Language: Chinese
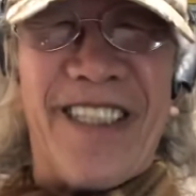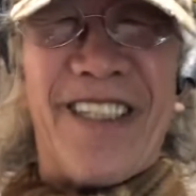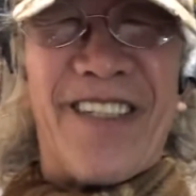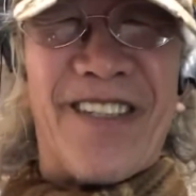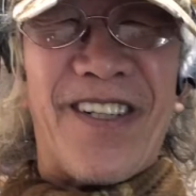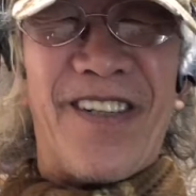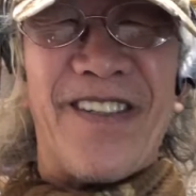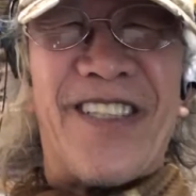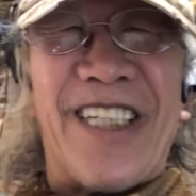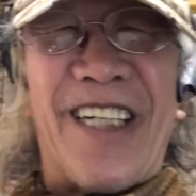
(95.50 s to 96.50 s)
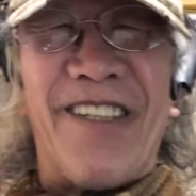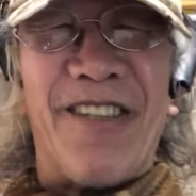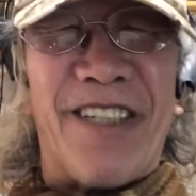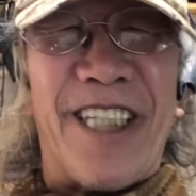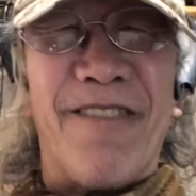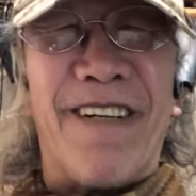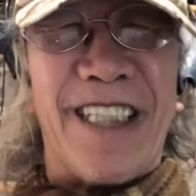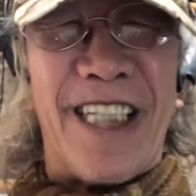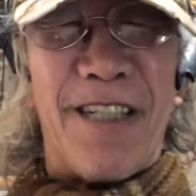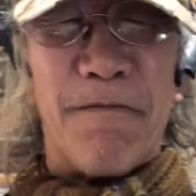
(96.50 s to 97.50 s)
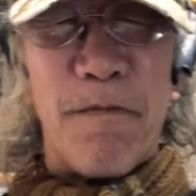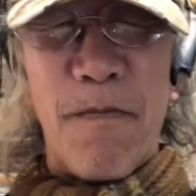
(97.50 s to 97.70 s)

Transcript: 人从此以后有了新皇帝。